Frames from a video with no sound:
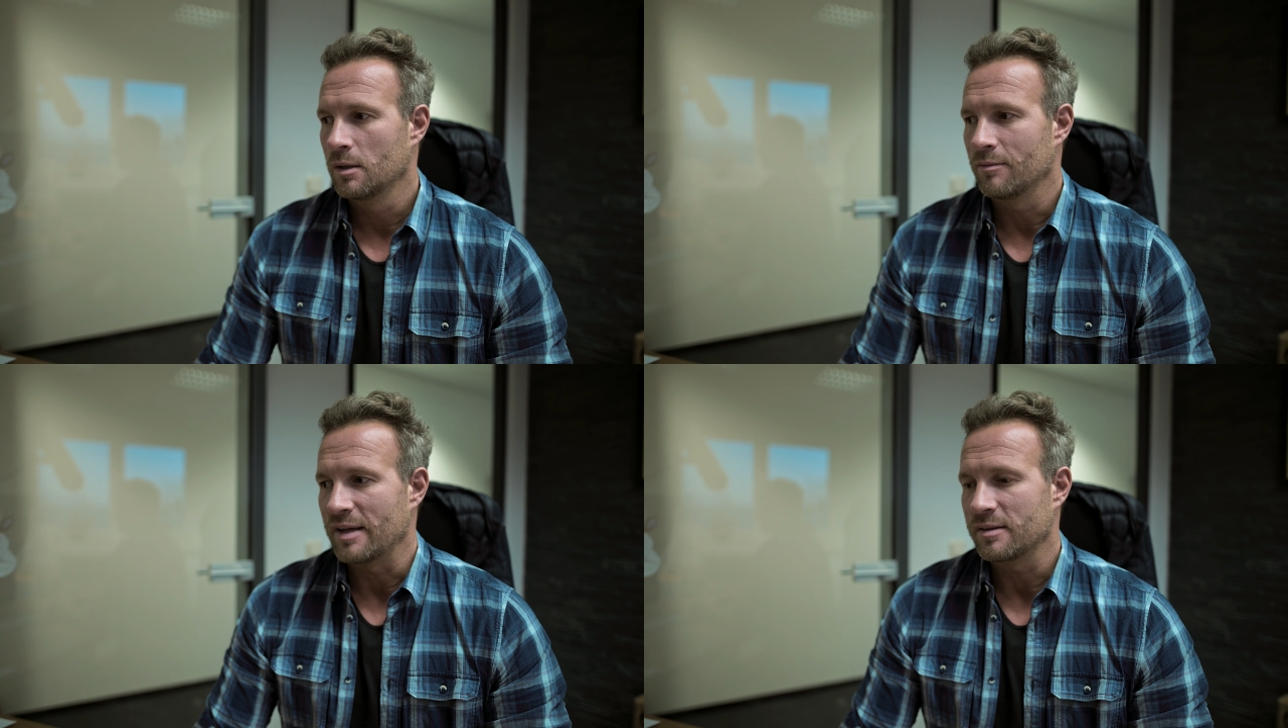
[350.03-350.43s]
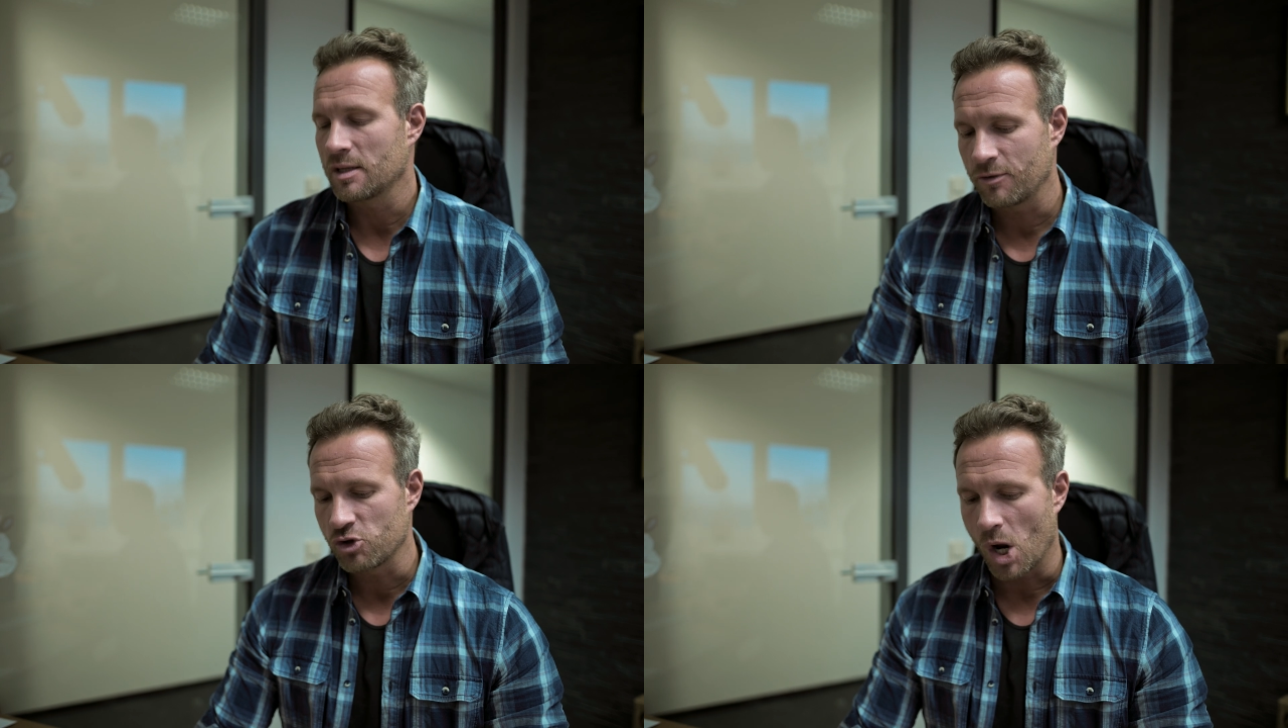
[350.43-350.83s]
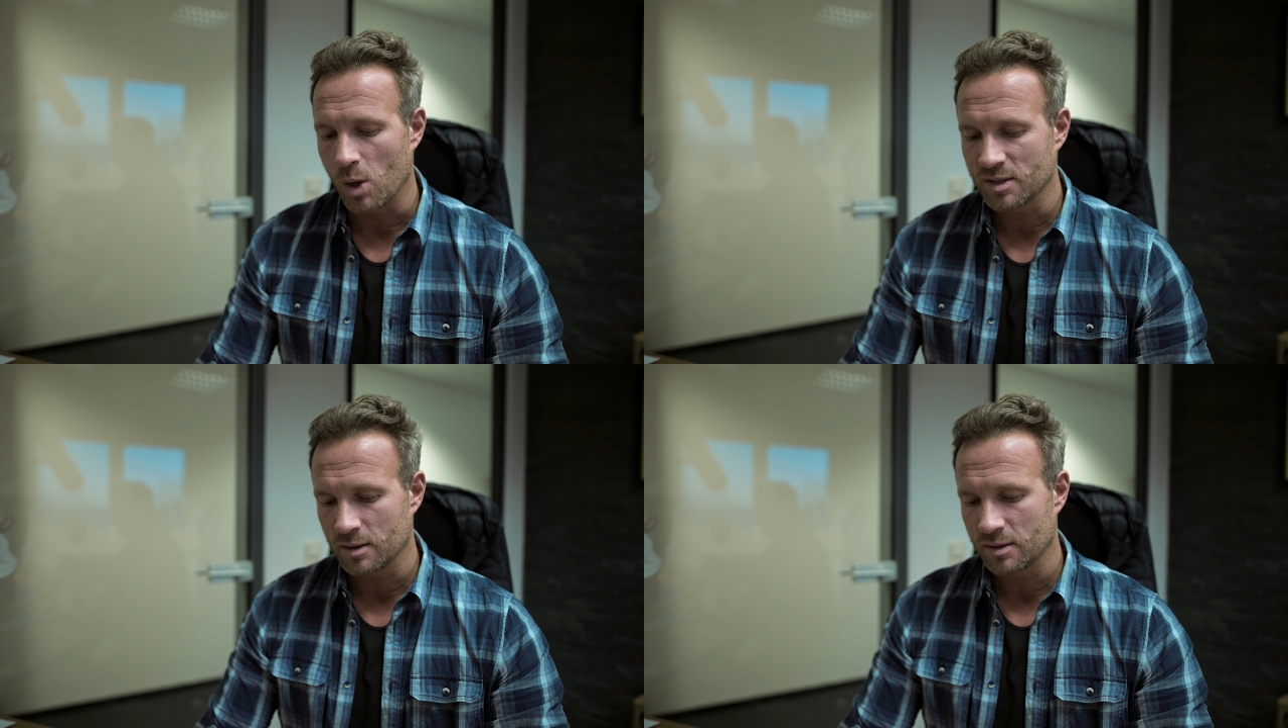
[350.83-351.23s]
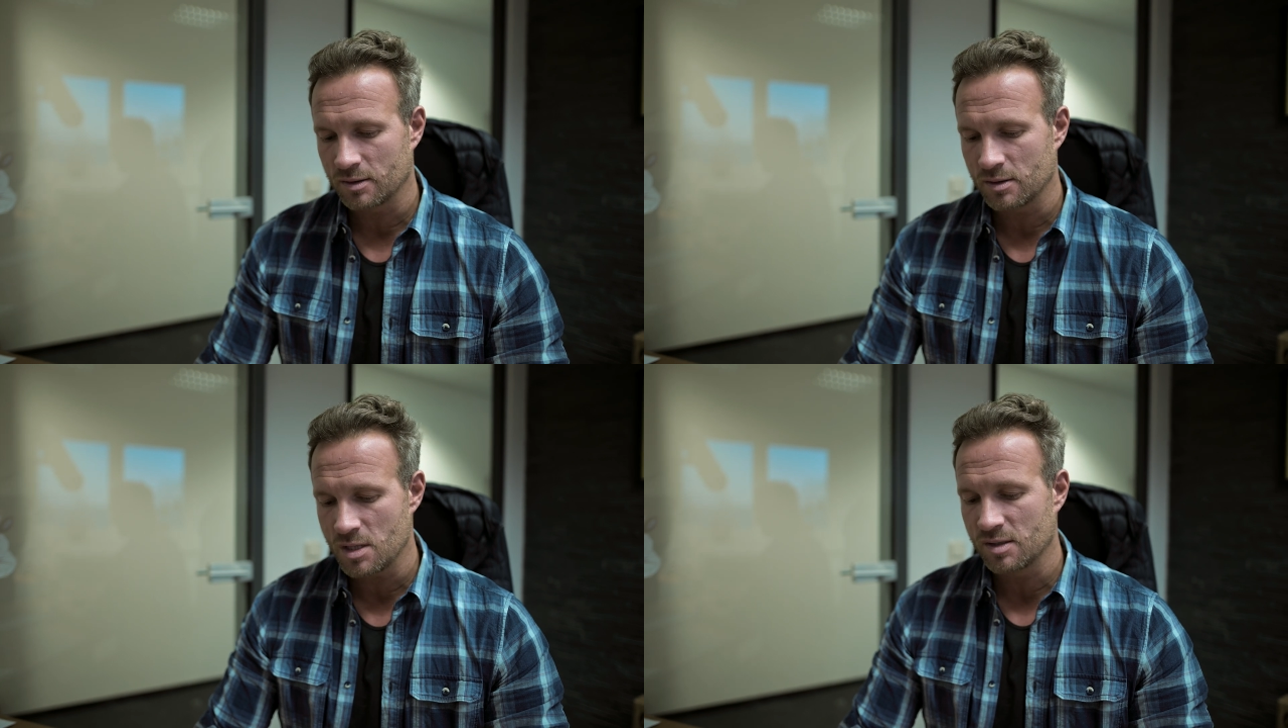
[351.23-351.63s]
weiß ich nicht, wie schlau es
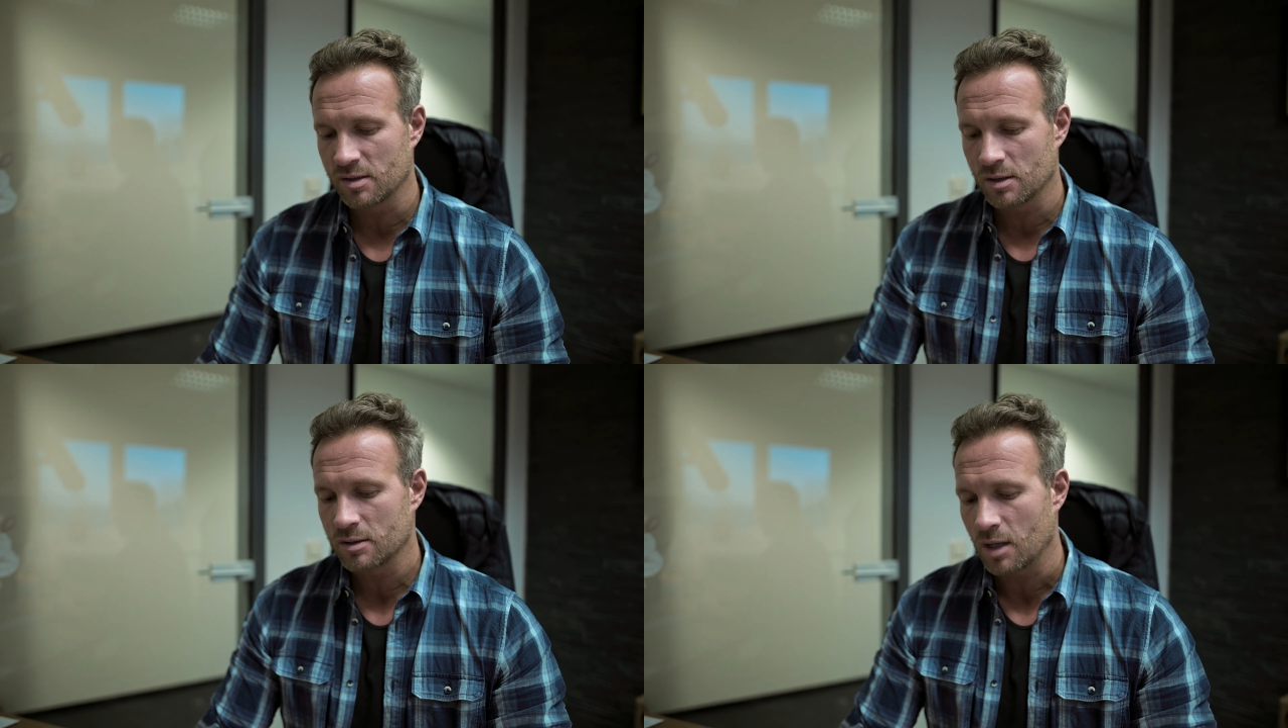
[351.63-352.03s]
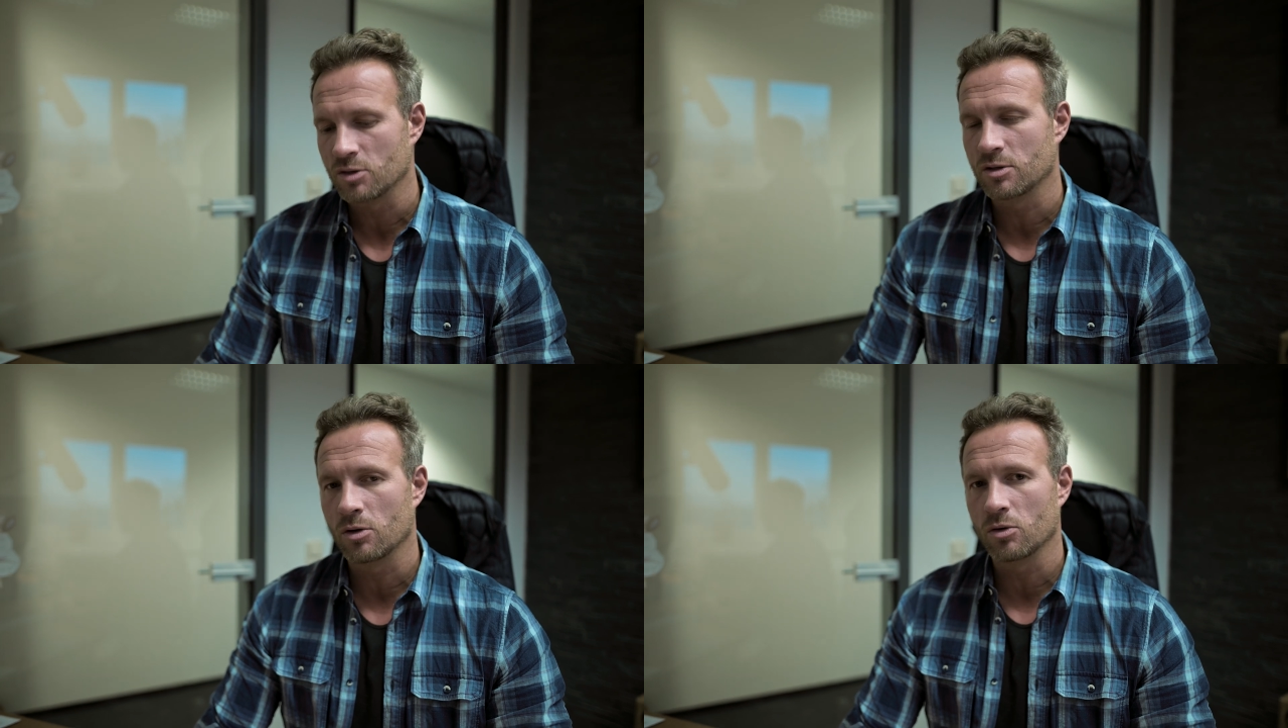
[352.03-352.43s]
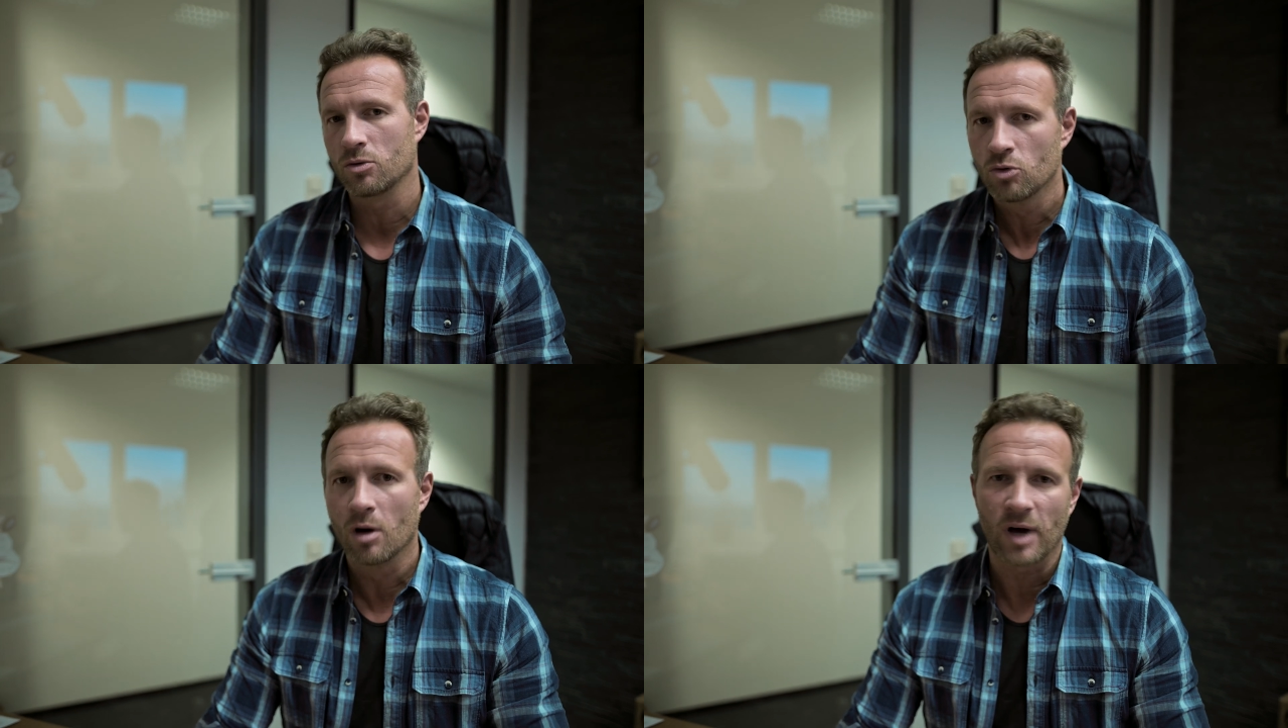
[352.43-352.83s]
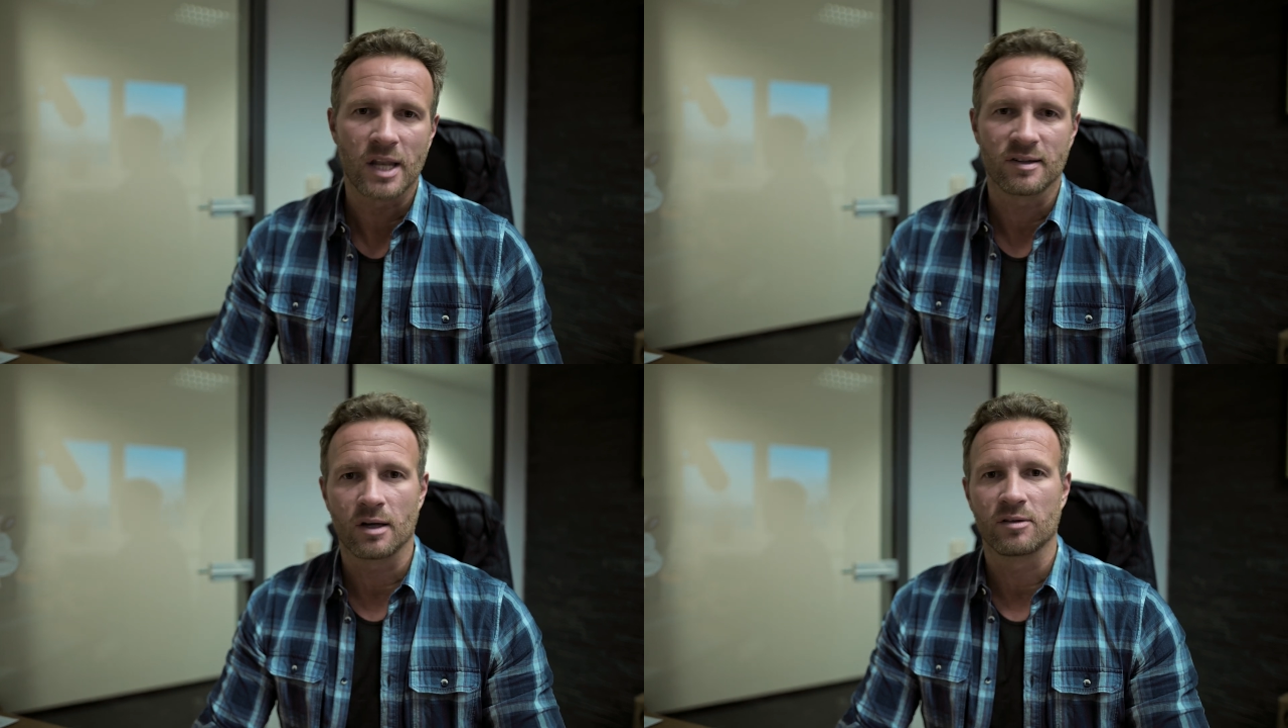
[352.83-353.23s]
ist, diese 1000 Euro nur auf
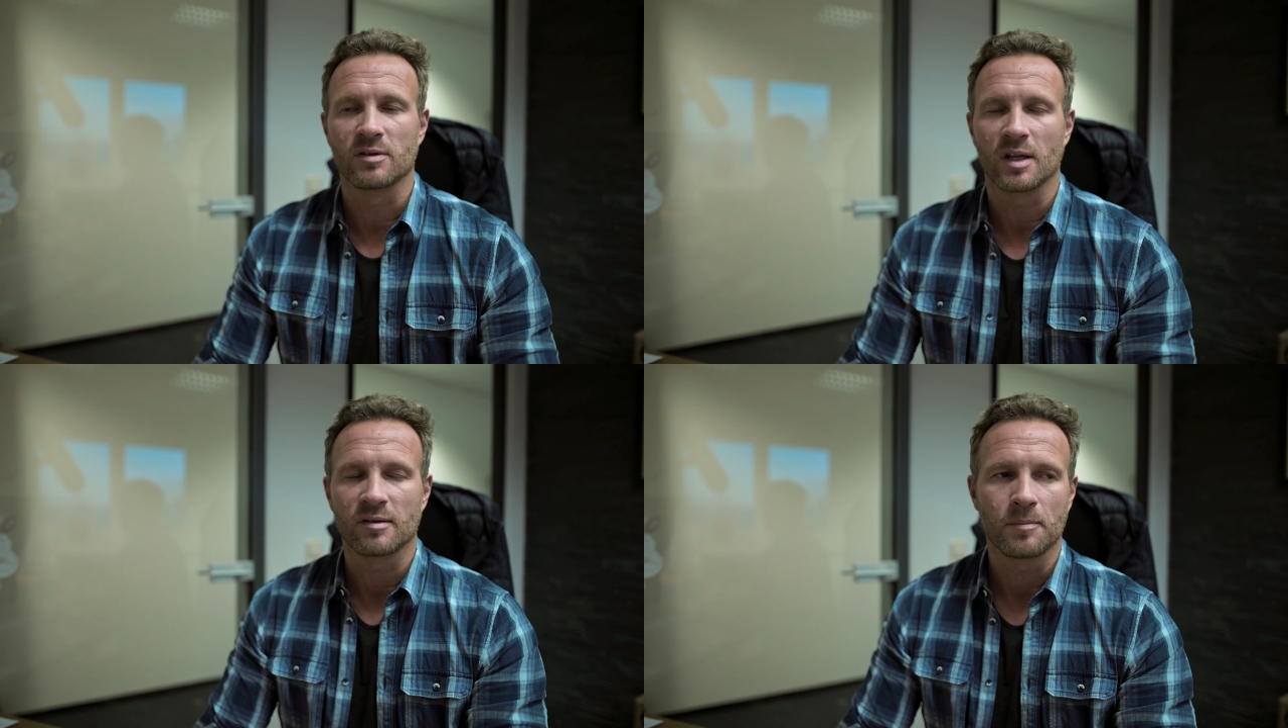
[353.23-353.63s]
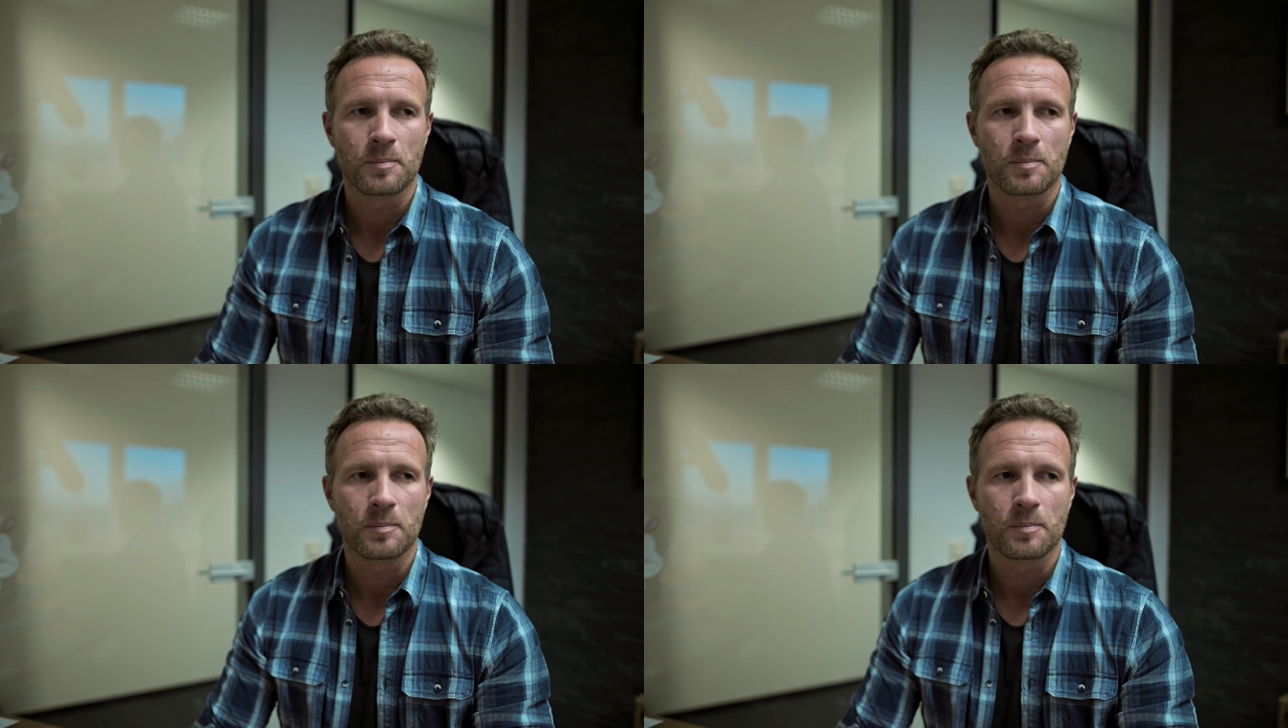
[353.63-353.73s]
eine Sache zu setzen.